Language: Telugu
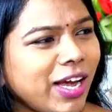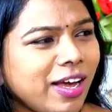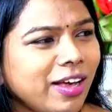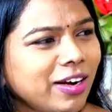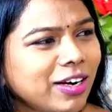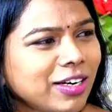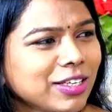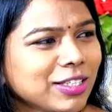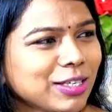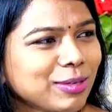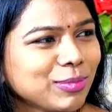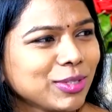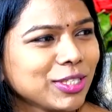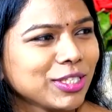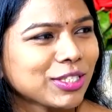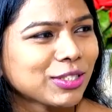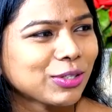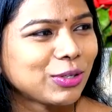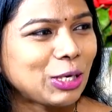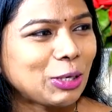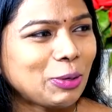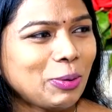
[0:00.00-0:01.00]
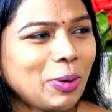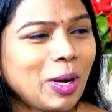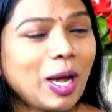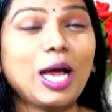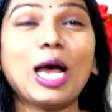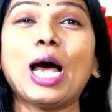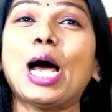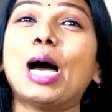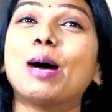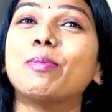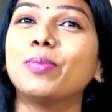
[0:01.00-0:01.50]
ఫైవ్ హండ్రెడ్ జమ చేసుకున్నాం
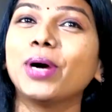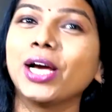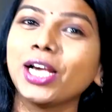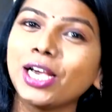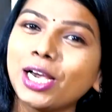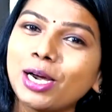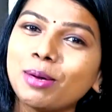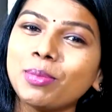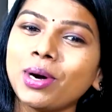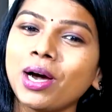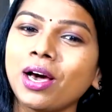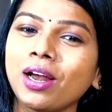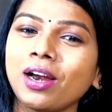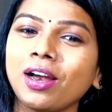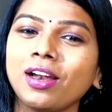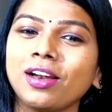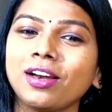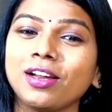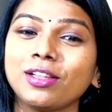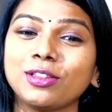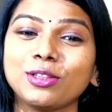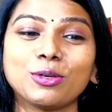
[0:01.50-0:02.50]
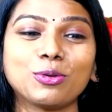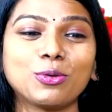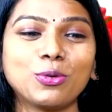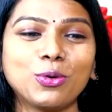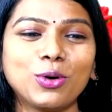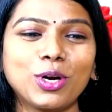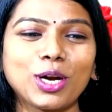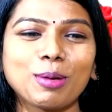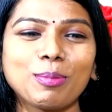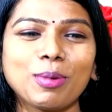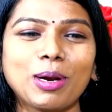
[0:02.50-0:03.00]
అమ్మాయిగా మారాలని అంత
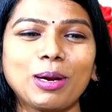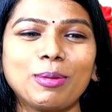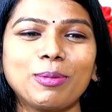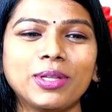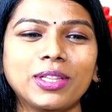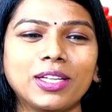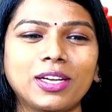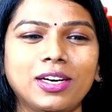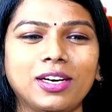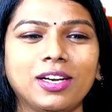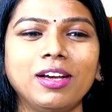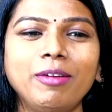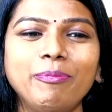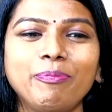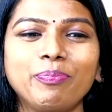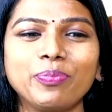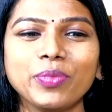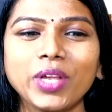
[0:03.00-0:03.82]
కోరిక బలం ఏంటంటే